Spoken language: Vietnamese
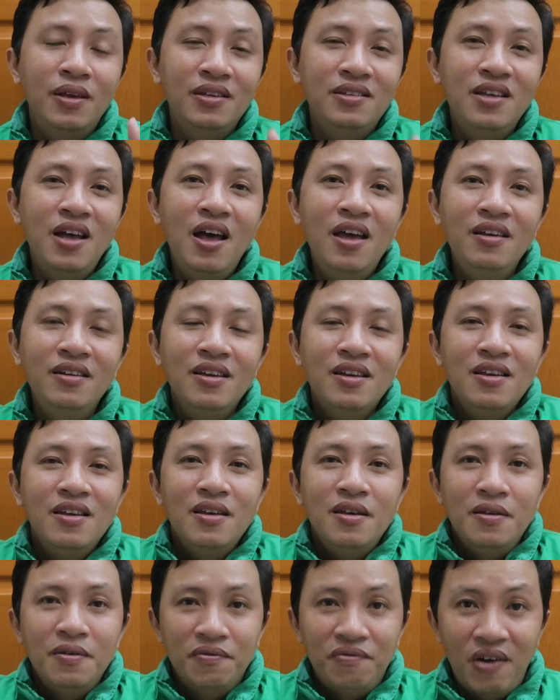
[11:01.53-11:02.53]
tài xế,
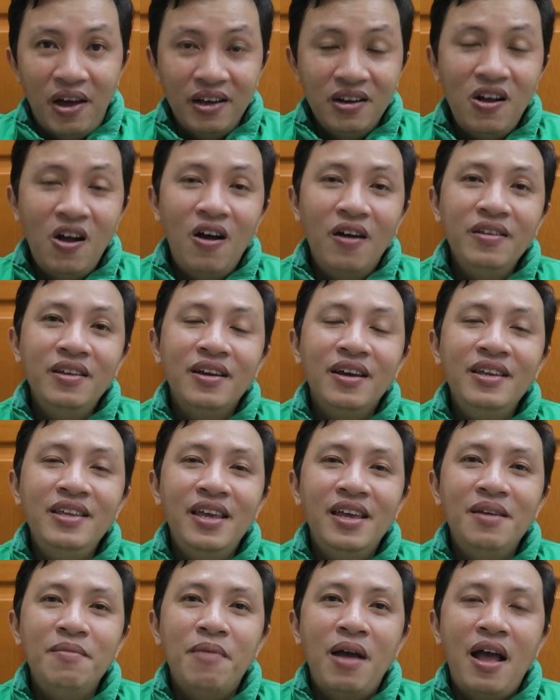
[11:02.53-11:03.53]
phải có những cái
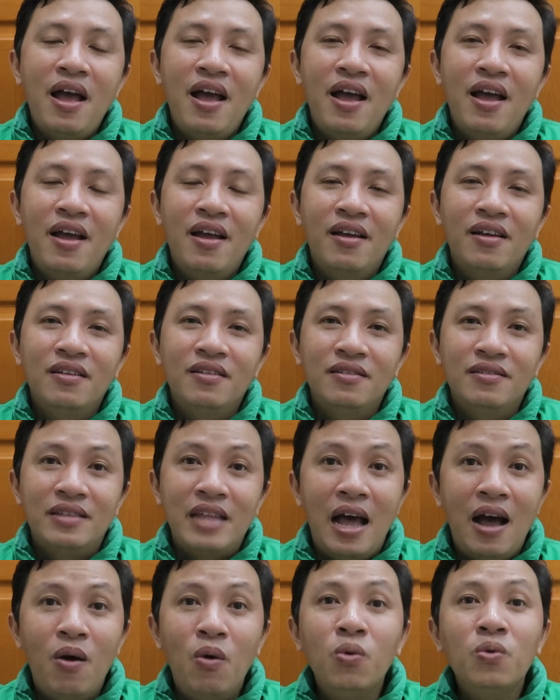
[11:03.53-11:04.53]
gì mà
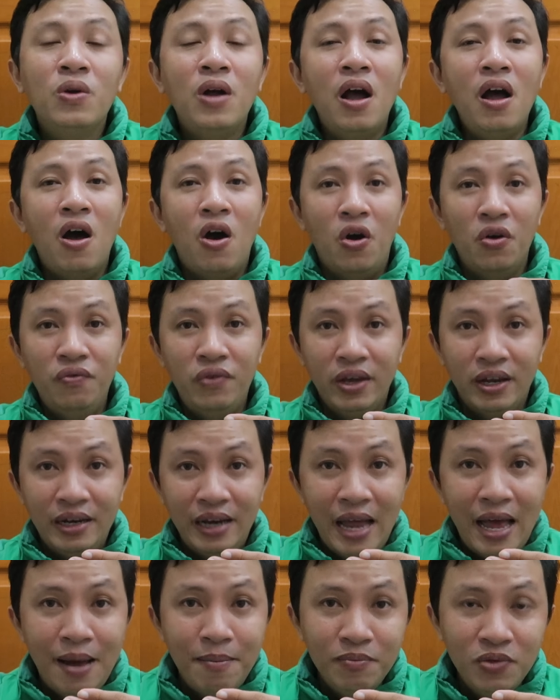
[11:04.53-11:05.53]
tạo cơ hội việc
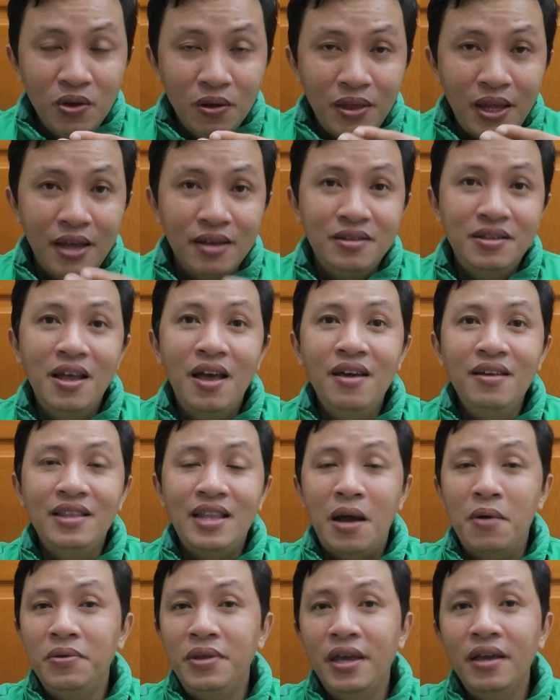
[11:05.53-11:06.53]
làm cho tài xế,
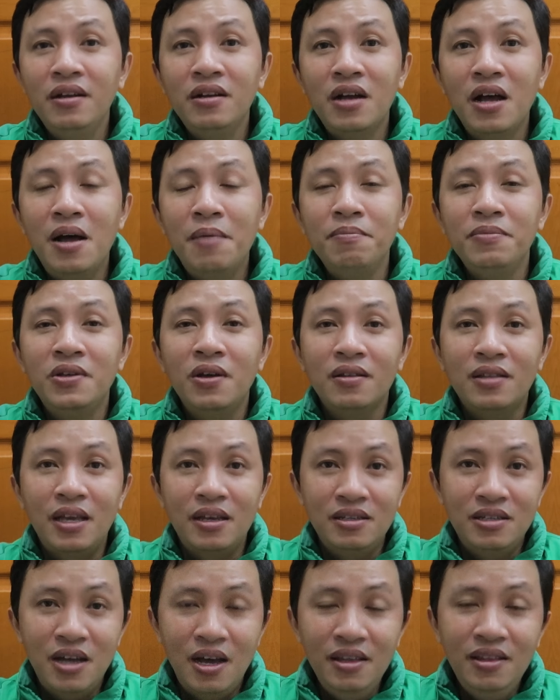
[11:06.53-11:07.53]
tạo chén cơm cho
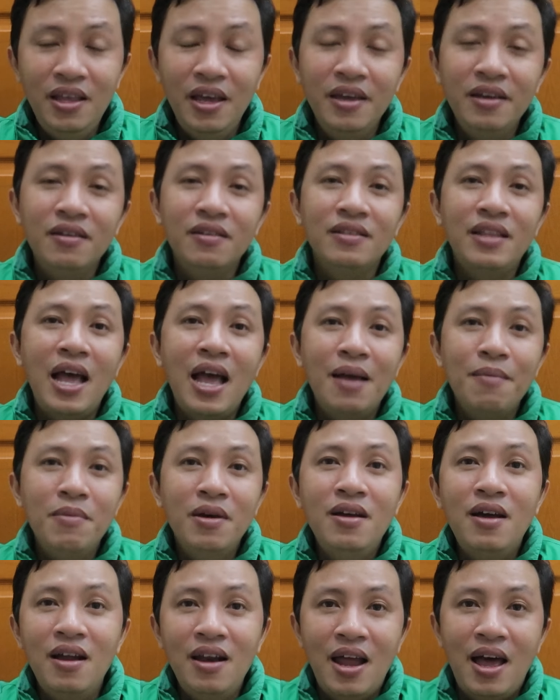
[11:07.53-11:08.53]
tài xế thì người ta
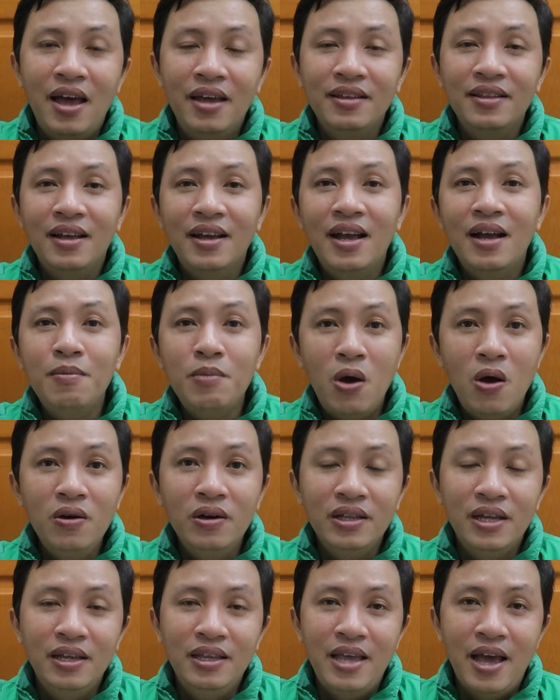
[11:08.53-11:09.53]
mới ở lại, người ta gắn bó,
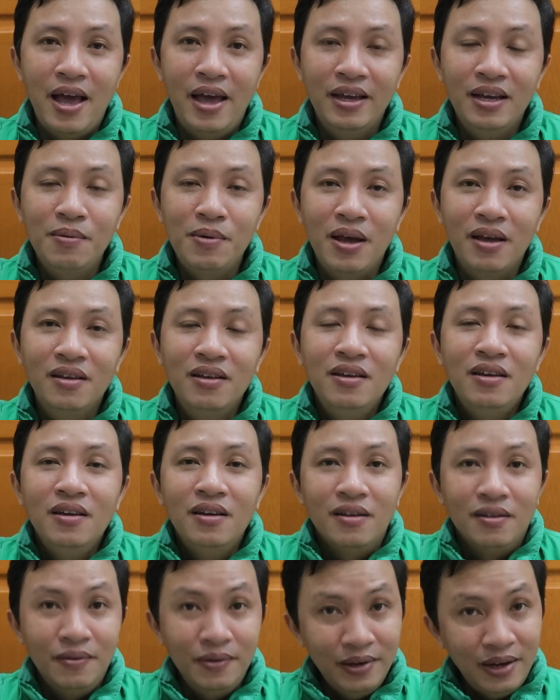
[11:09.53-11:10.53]
người ta chạy các bạn.
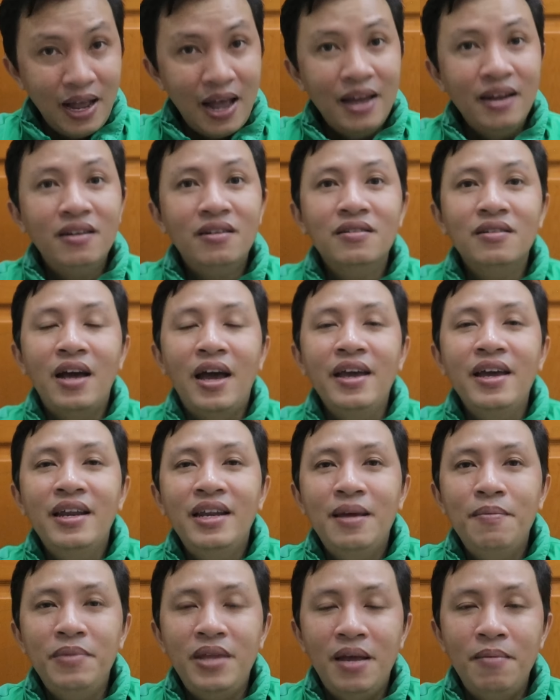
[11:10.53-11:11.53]
Đi ra đường thấy
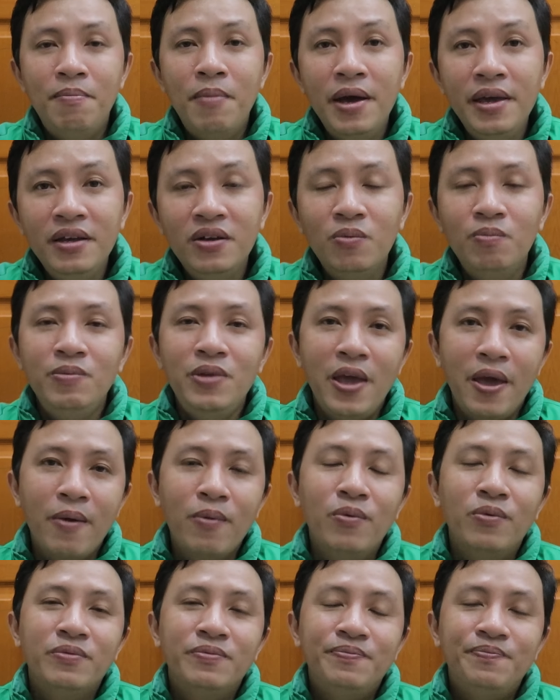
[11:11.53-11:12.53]
anh em chạy Be cũng nhiều,